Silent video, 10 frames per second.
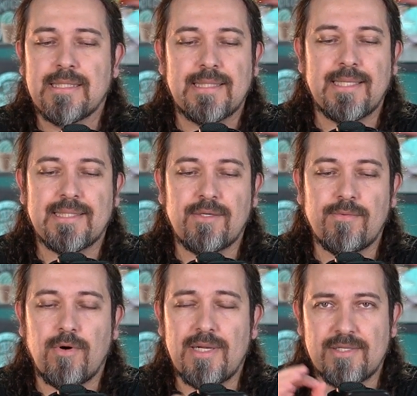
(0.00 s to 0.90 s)
Né?
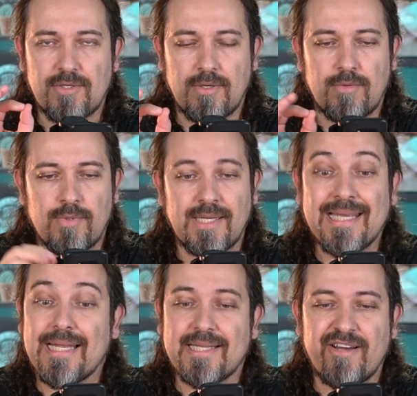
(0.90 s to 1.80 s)
Então, olha só o que,
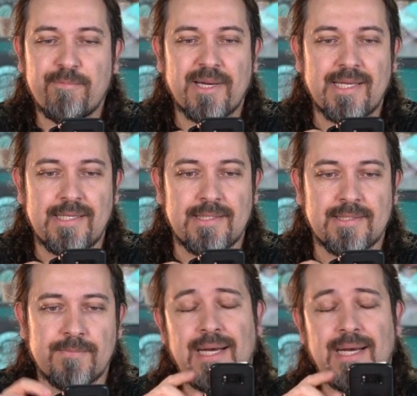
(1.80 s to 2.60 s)
que ela dava para a criança.